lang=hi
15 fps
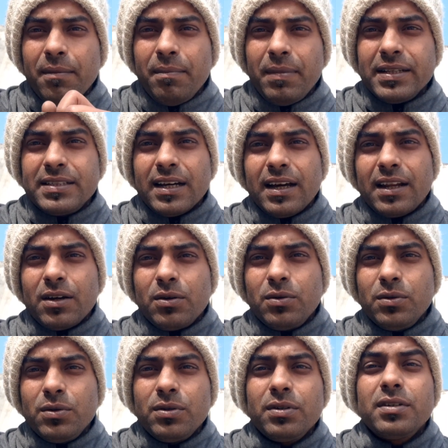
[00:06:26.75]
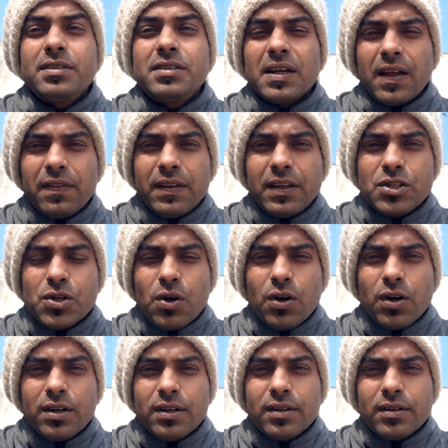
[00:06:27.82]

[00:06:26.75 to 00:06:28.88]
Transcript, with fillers: अब मैं जा रहा हूँ चांदनी चौक